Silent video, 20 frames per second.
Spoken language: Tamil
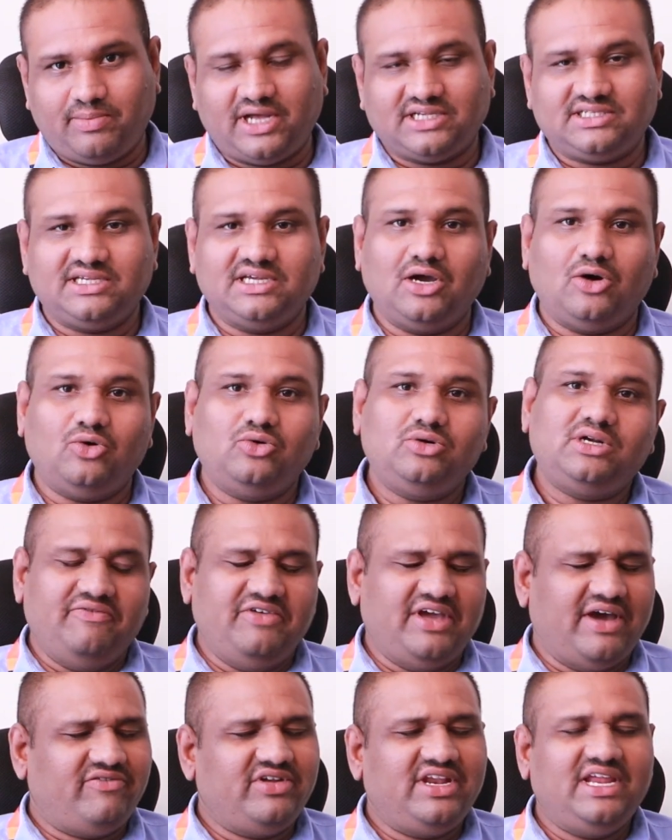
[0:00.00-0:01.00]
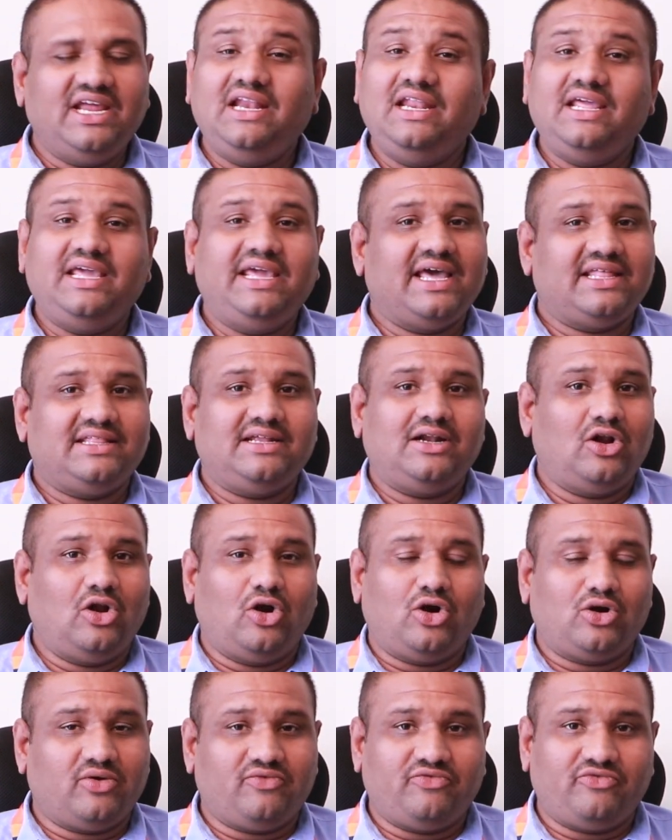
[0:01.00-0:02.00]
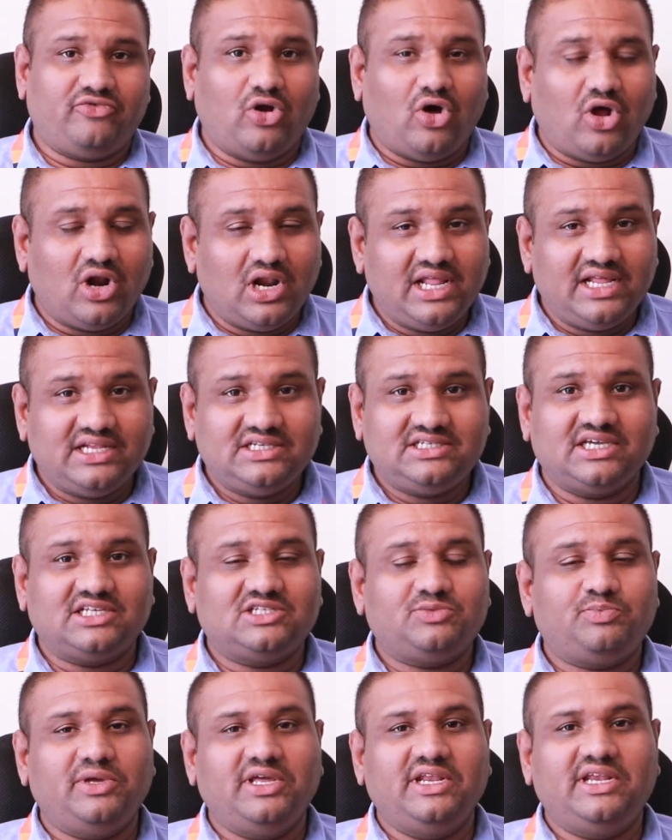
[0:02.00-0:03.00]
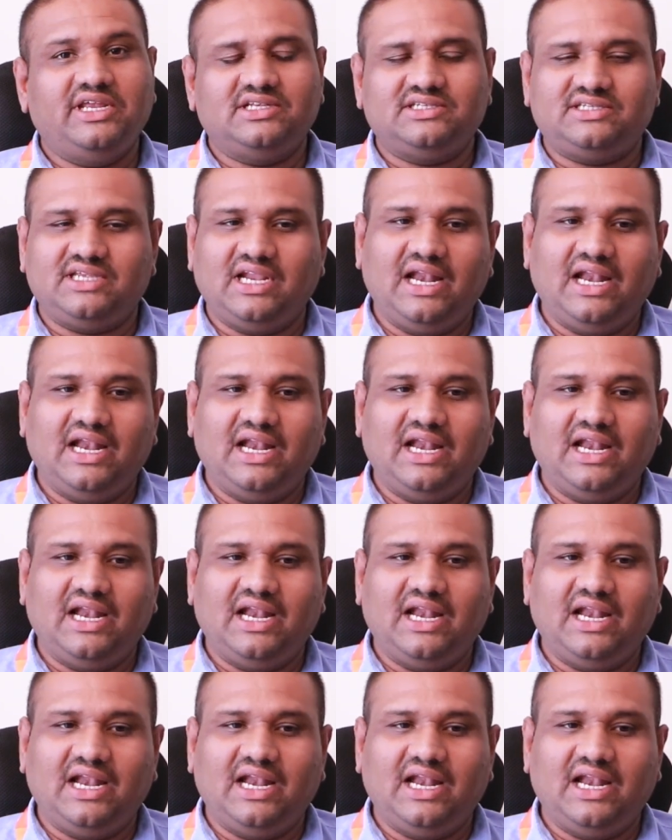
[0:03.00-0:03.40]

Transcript: பாசிங் அவுட் வி ஹவ் ரியலி கேதர்ட் அ லாட் ஆஃப் நாலேஜ் எக்ஸ்பீரியன்ஸ்